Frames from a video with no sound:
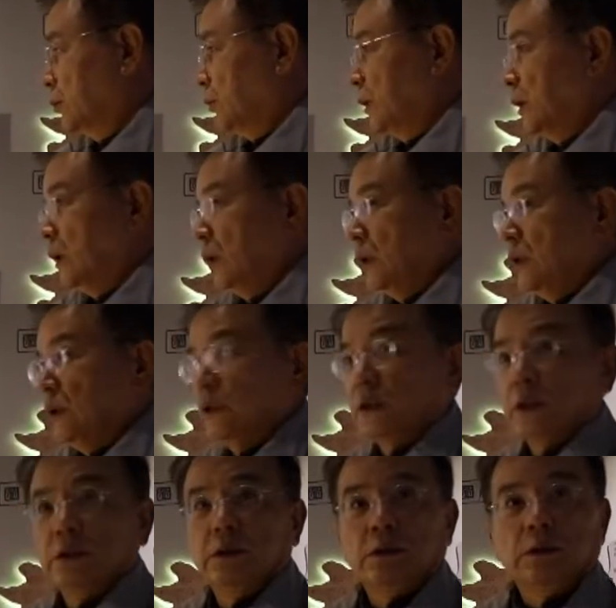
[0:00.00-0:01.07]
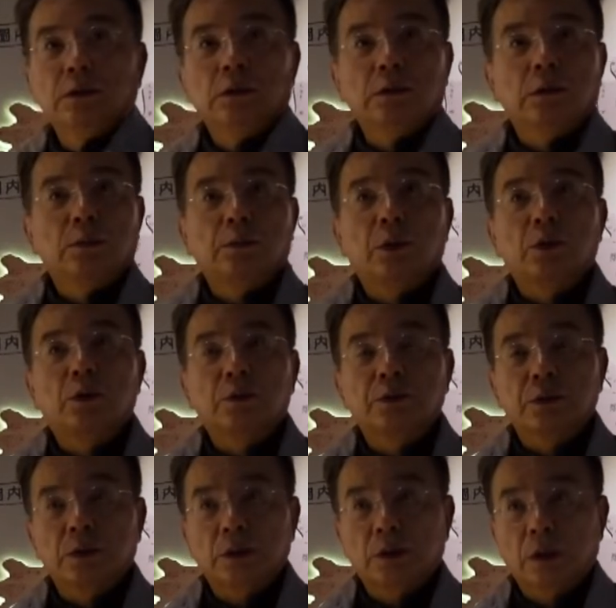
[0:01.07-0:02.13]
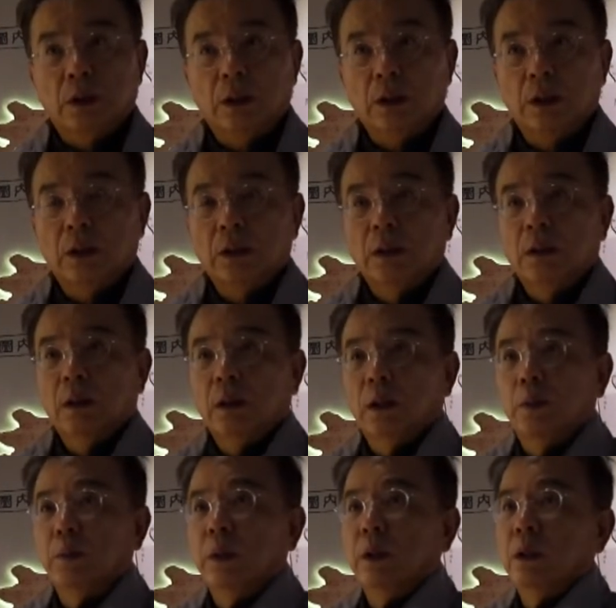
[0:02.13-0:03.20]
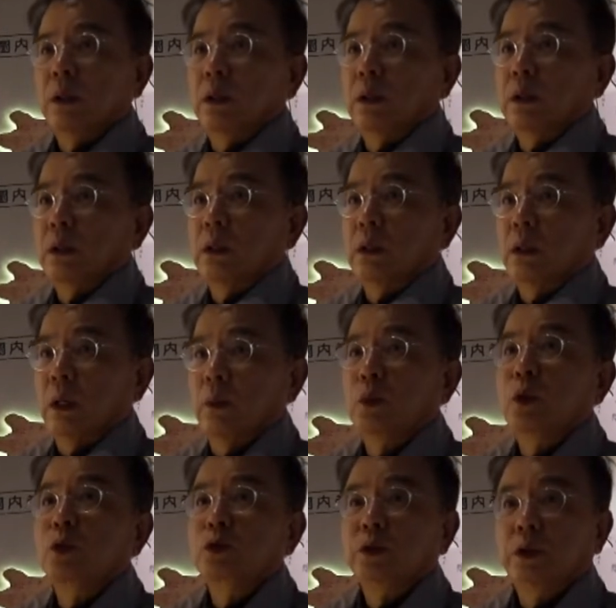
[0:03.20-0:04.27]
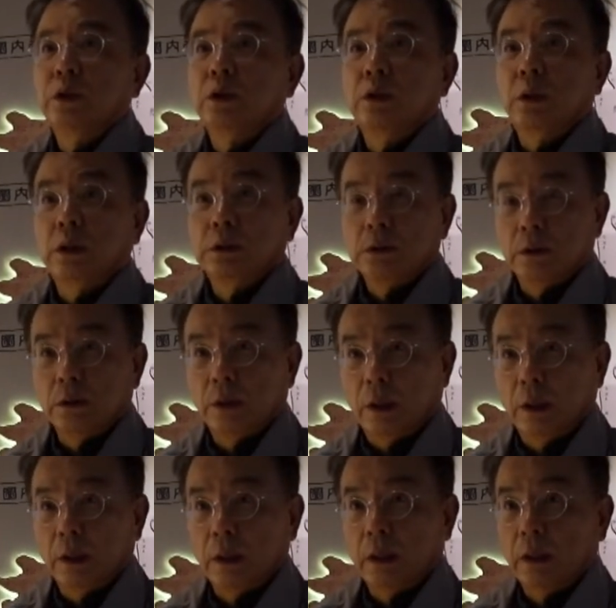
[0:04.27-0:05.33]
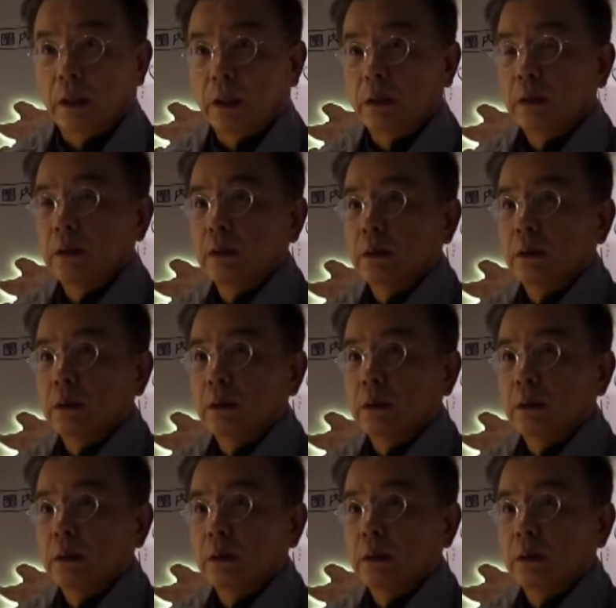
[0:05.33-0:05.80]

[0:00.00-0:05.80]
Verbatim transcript: 민간인들이 사진 찍을 일은 별로 없으니까 아마 감옥소에 들어갔을 때,